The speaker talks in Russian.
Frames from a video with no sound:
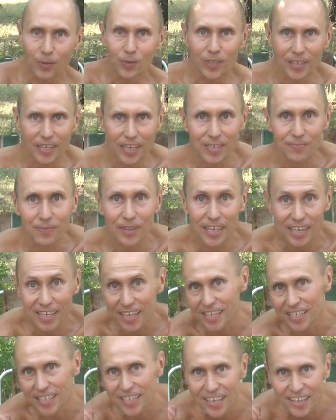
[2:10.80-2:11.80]
ушки,
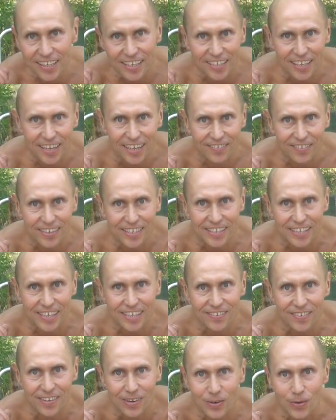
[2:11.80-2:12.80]
смотрите, ссылочка вот
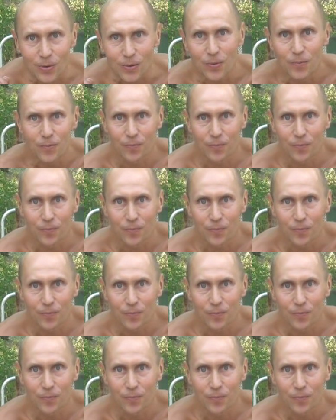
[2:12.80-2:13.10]
здесь вверху.